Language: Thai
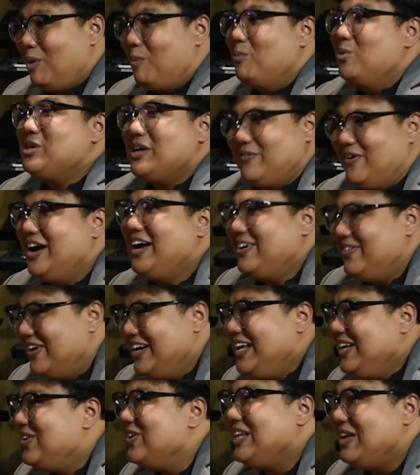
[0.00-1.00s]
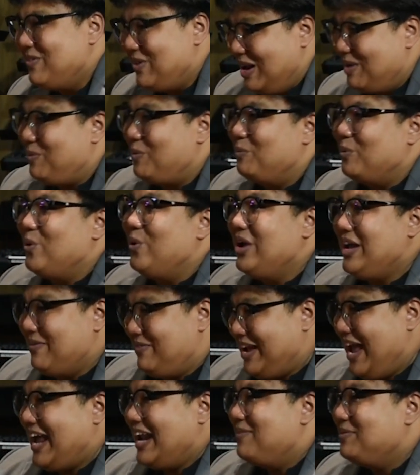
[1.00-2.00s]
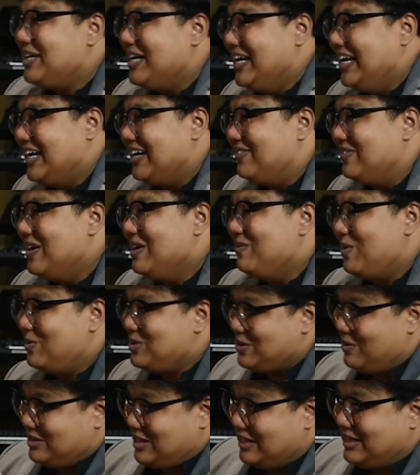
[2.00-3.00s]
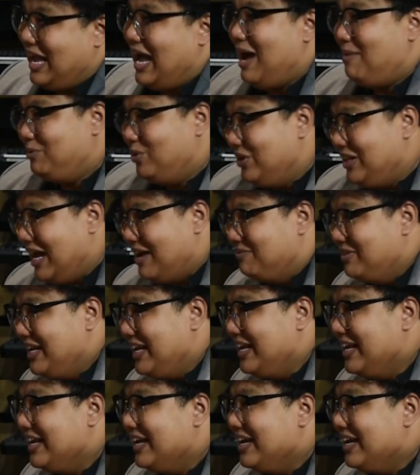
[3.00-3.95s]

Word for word: ผมรู้สึกว่าวันนี้ทุกทีเวลาผมคุยกับแขกรับเชิญนะครับผมรู้สึกว่าจะถามนู่นถามนี่